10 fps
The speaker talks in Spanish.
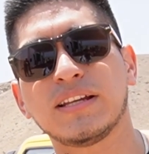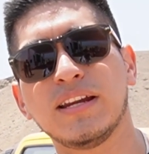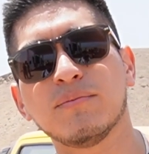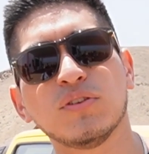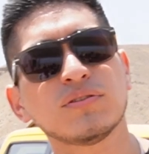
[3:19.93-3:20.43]

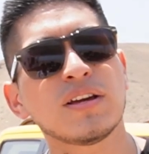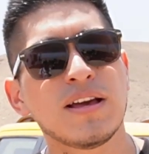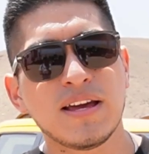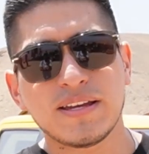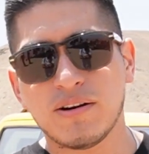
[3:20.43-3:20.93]
tenemos
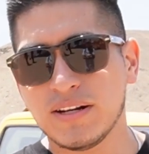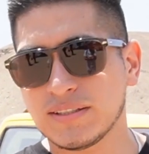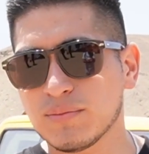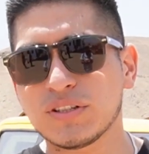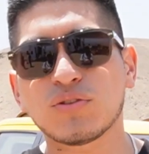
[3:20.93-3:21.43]
y ahora
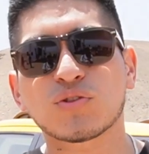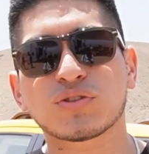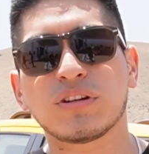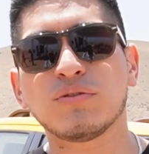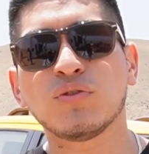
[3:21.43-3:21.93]
estamos
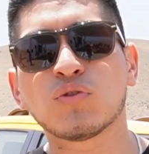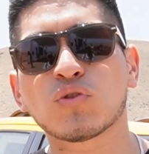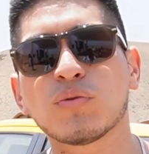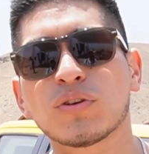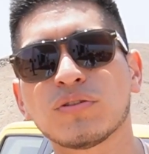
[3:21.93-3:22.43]
incursionando en un
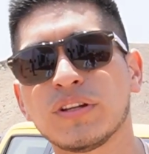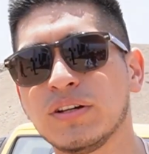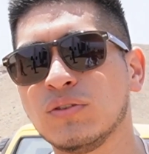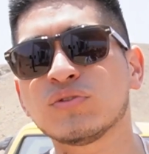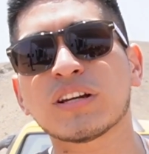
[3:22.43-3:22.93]
rubro,
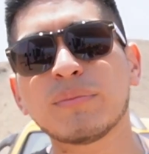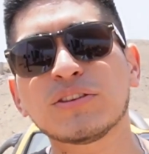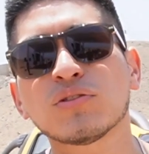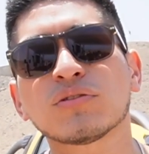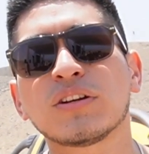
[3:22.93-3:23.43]
en un
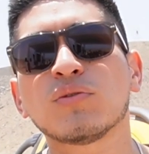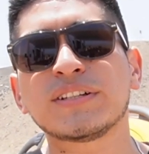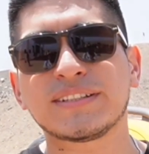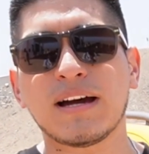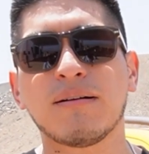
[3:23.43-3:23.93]
segmento donde no
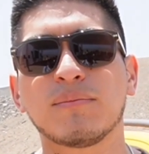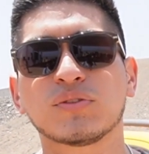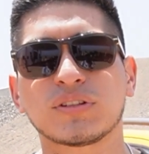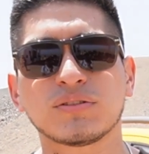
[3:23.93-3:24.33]
estábamos.